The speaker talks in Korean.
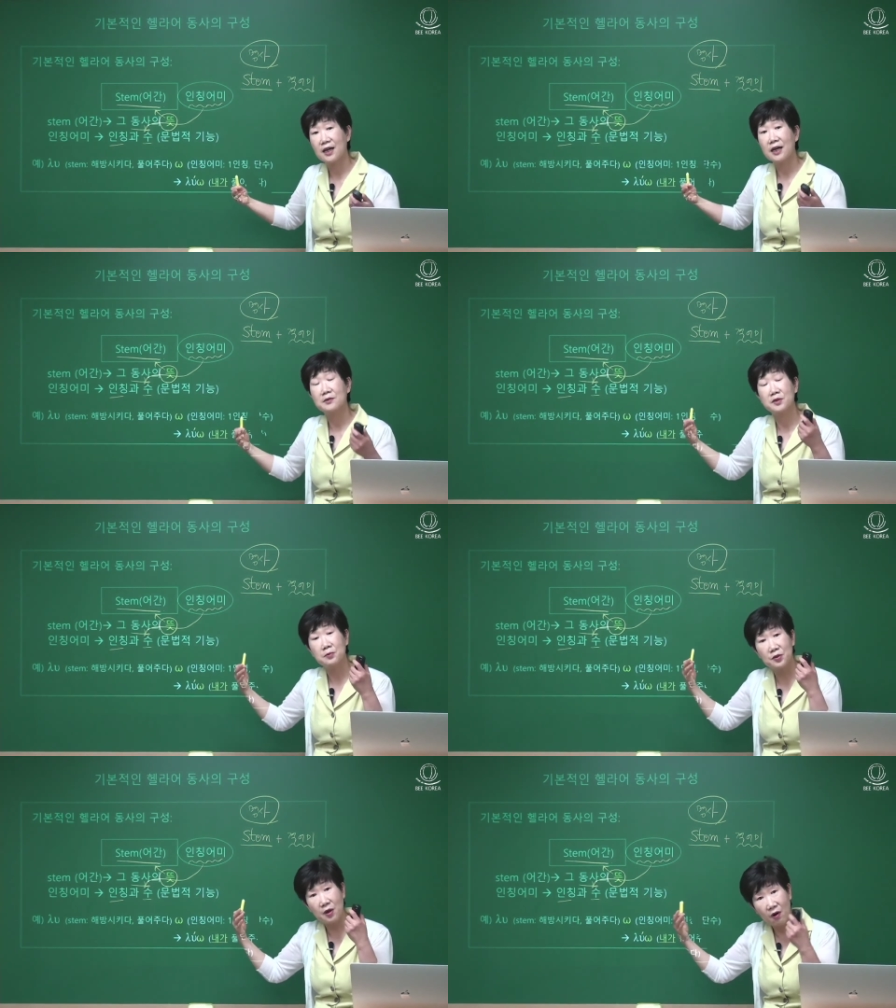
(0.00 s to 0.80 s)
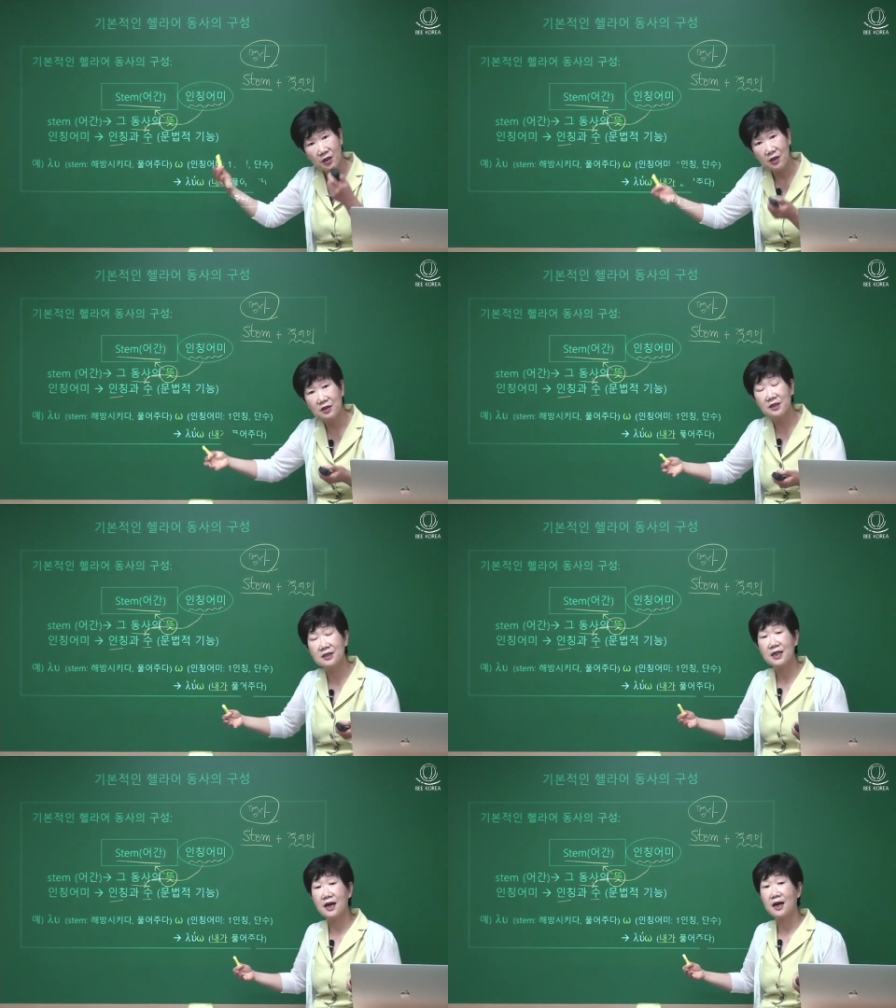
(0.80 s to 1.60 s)
아니면 뭐
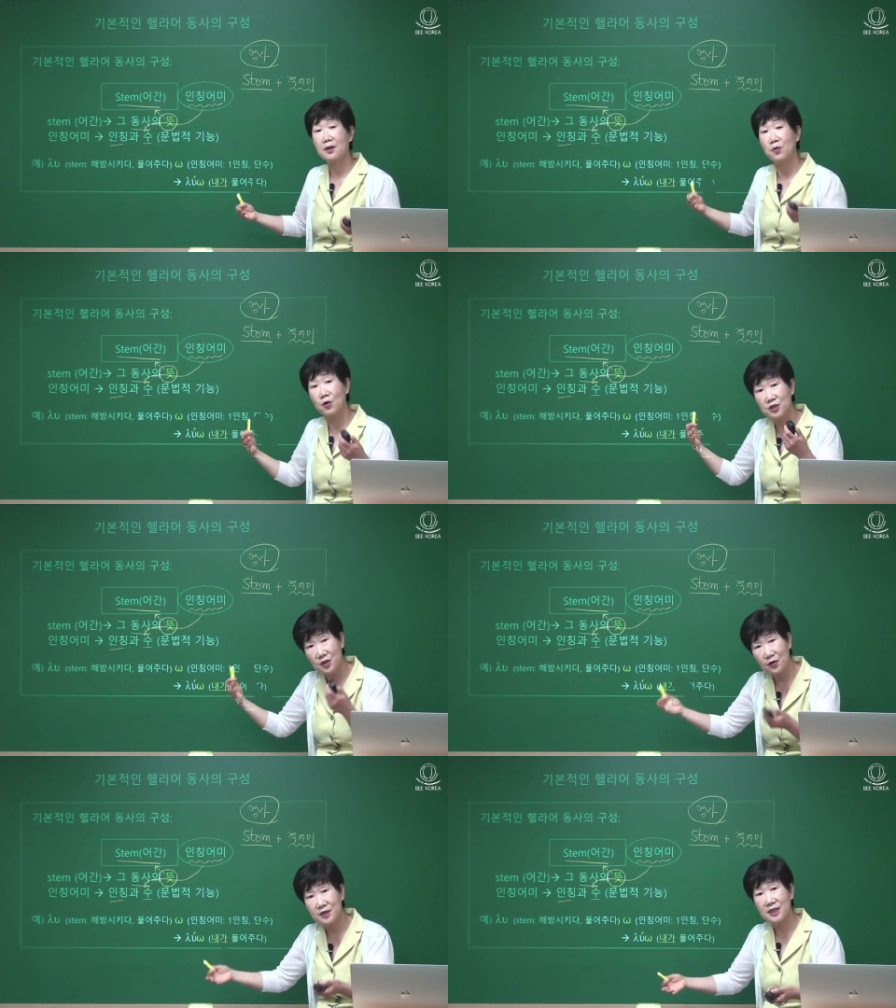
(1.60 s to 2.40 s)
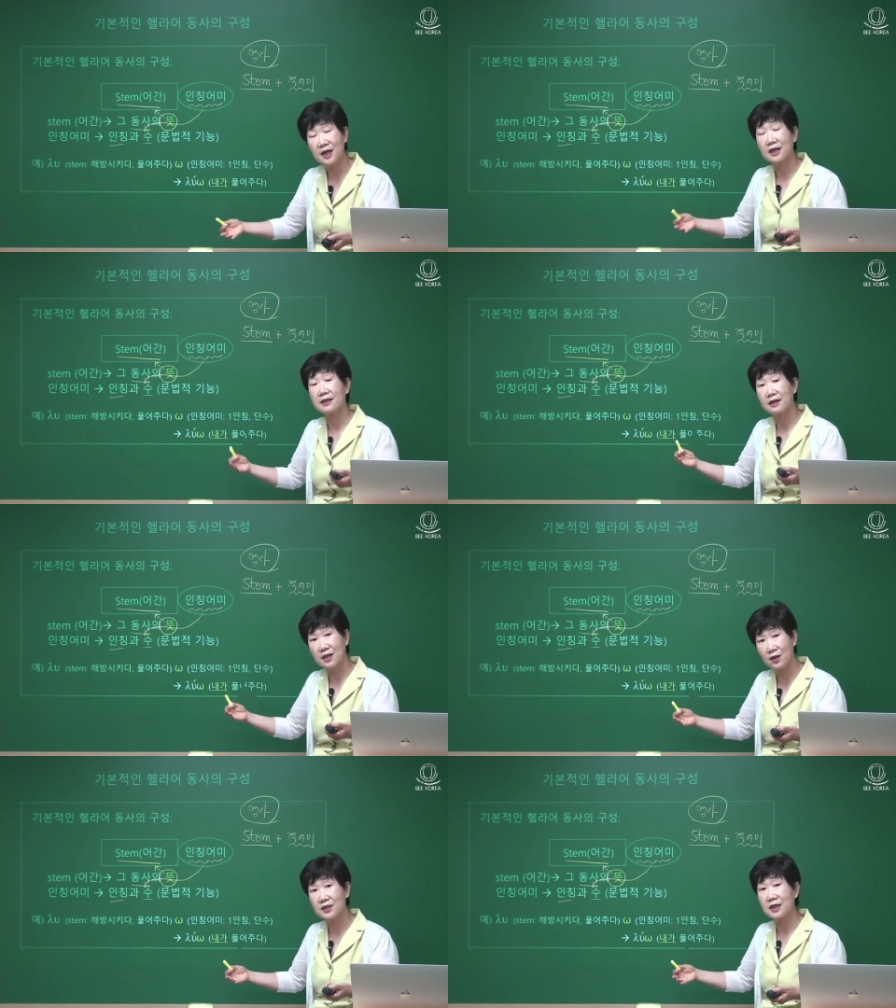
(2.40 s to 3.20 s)
역격이냐, 목적어냐,
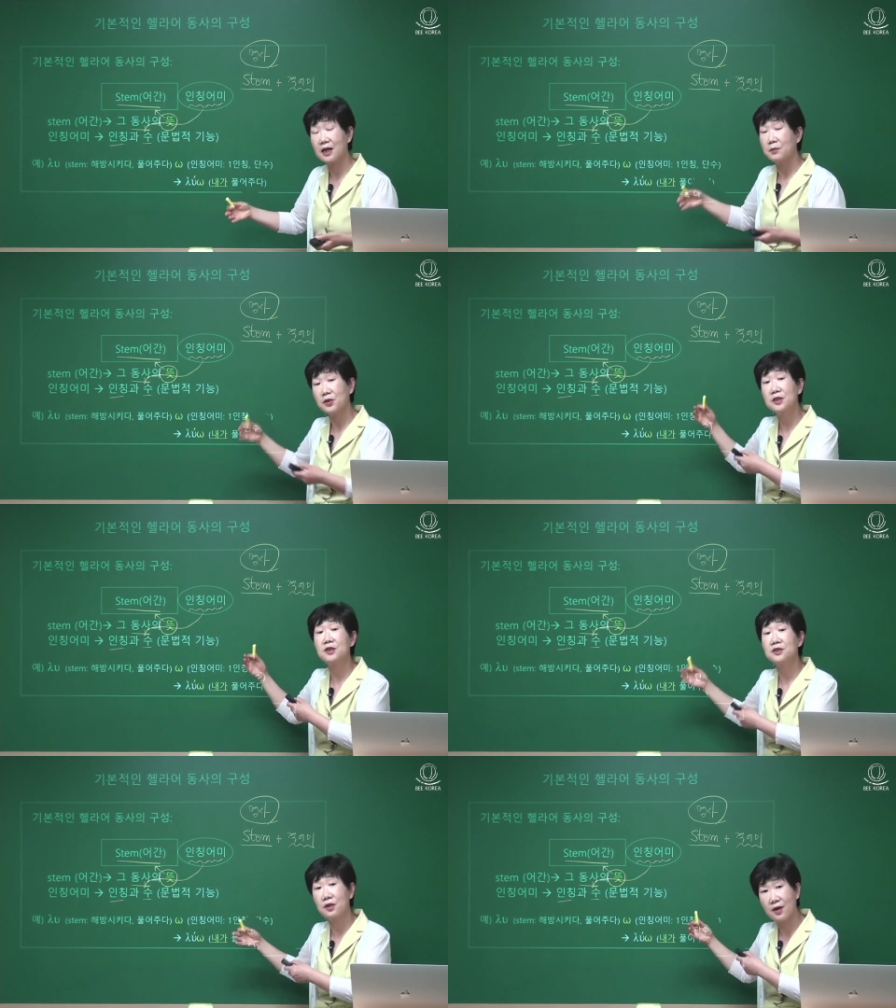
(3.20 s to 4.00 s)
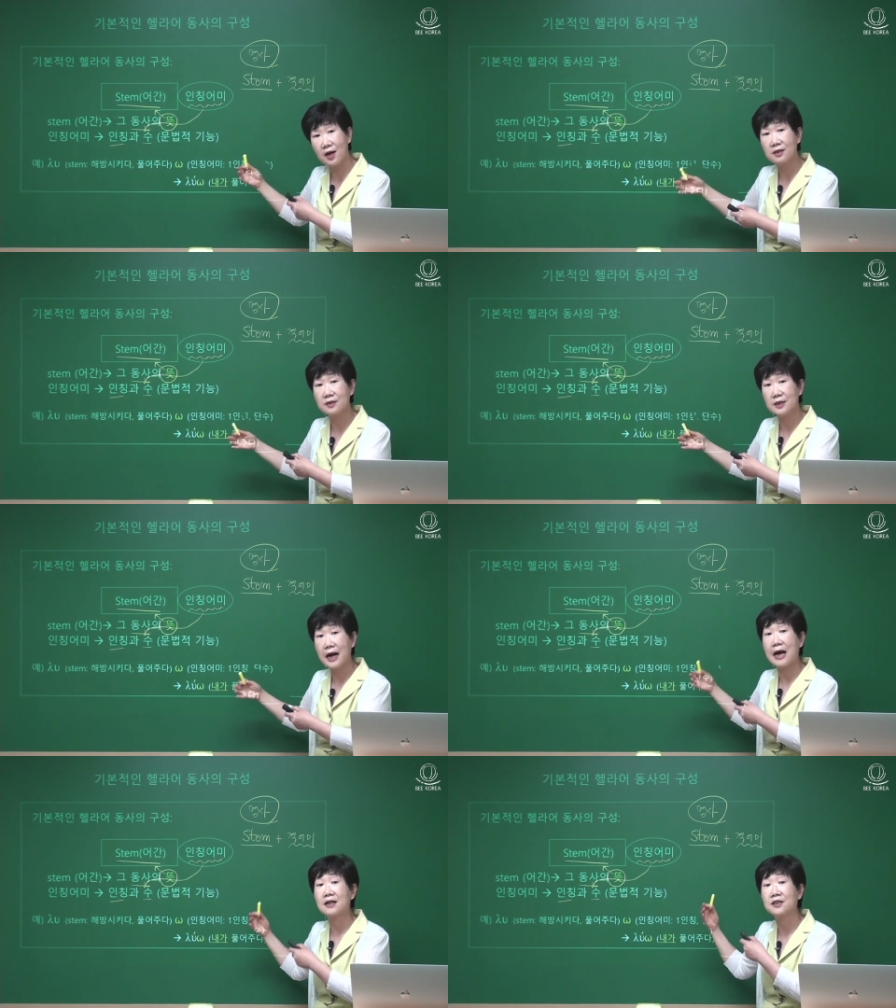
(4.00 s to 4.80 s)
대격이냐 뭐 이런 역할을
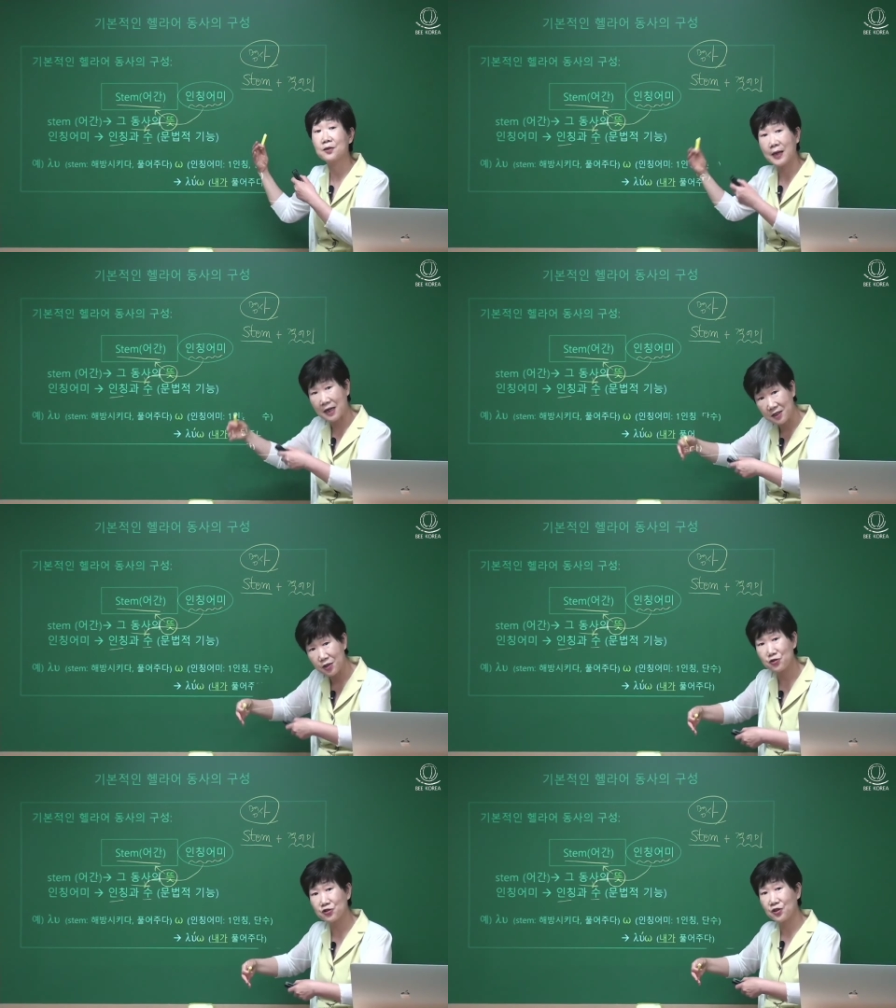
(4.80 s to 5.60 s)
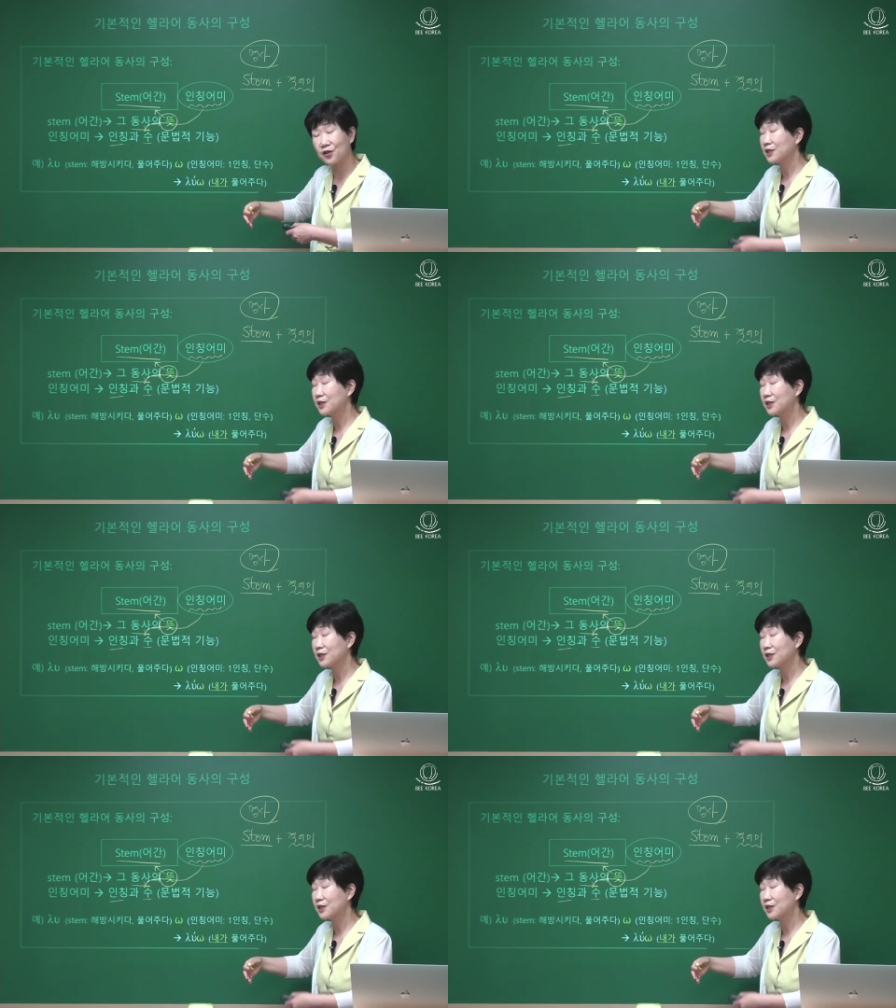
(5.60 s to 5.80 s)
가르쳐 주는 것.